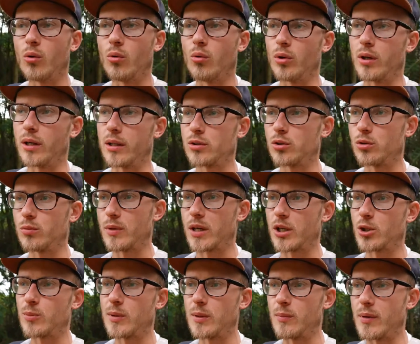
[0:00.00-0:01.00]
Oder zum
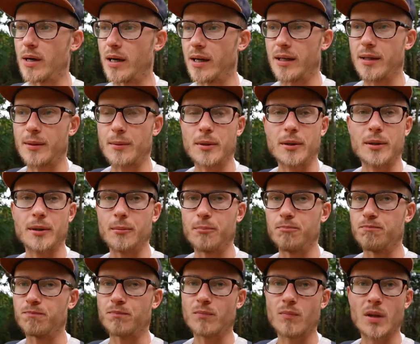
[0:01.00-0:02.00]
Beispiel bei
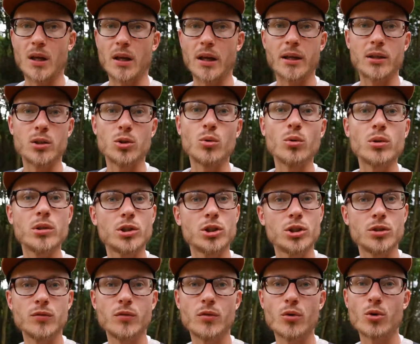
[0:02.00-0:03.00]
ähm,
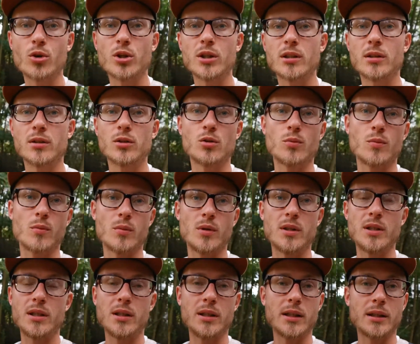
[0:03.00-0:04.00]
exotischen Früchten, zum,
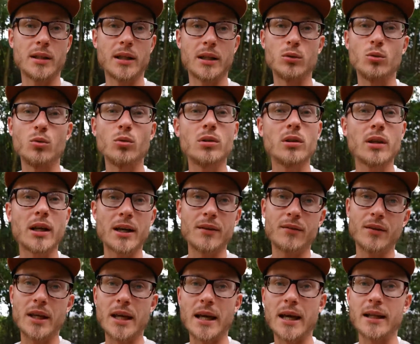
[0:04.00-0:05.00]
die dann
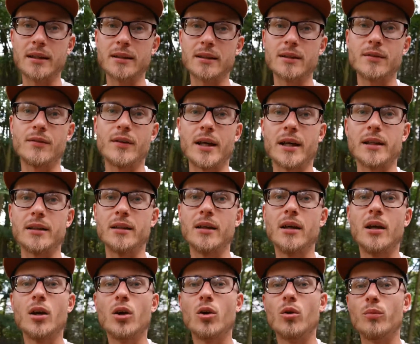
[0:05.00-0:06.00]
unreif geerntet werden
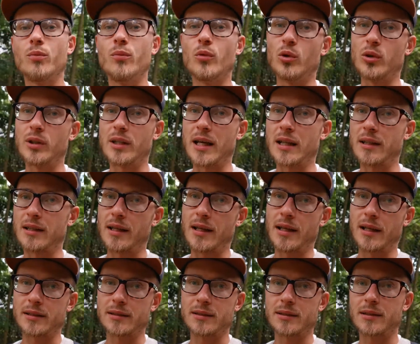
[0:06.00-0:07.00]
und, und dann
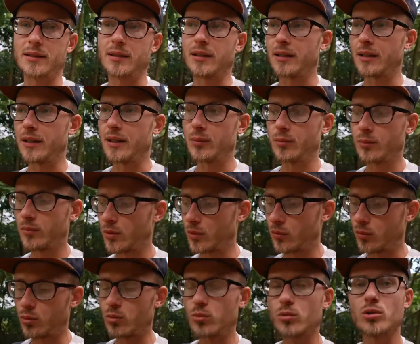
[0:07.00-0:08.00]
erst äh, im
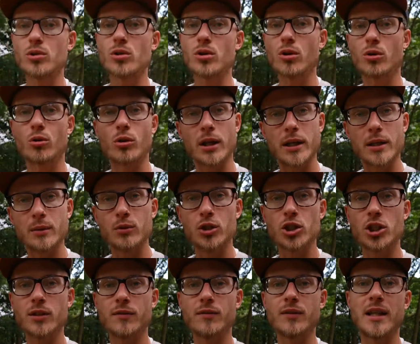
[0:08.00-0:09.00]
Flugzeug oder im Schiff